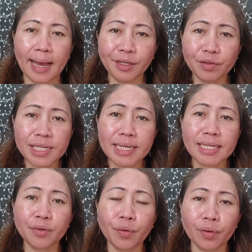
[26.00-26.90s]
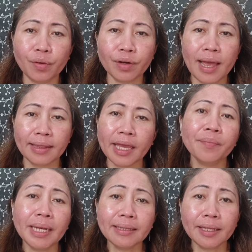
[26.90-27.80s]
Ayon sa Dasan Hong Kong,
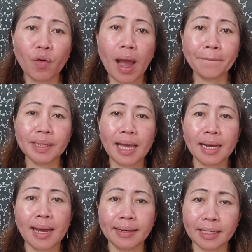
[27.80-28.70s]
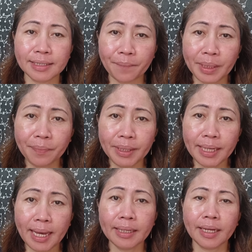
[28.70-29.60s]
naibalik na daw ang pitaka ng isang
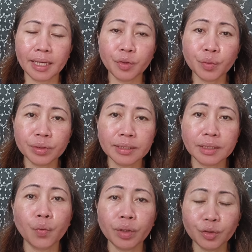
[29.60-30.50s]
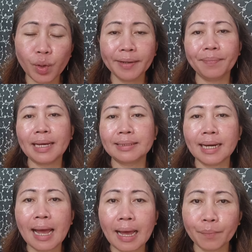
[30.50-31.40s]
Pilipina na nadukutan sa Worldwide
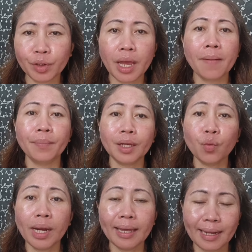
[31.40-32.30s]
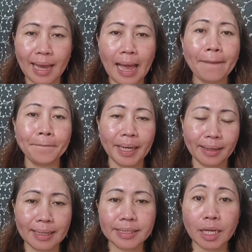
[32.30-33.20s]
Plaza kahapon pero wala na ang
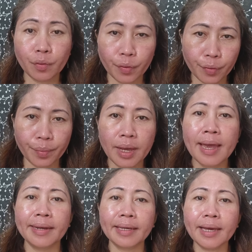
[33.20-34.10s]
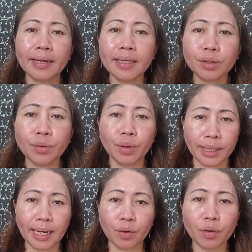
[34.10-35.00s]
pera sa loob. Nangyari ito
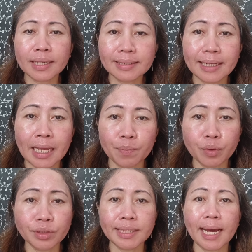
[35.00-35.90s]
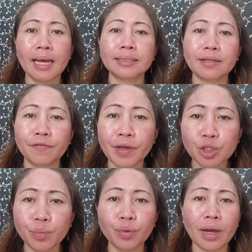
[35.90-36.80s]
ilang oras na naipost niya sa
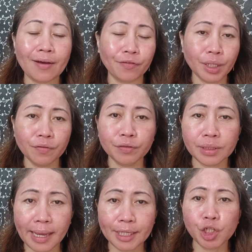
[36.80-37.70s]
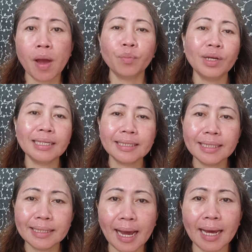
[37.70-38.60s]
Facebook ang video footage mula sa
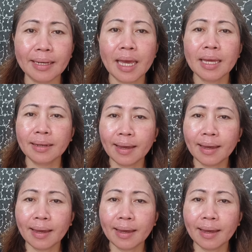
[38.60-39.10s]
tindahan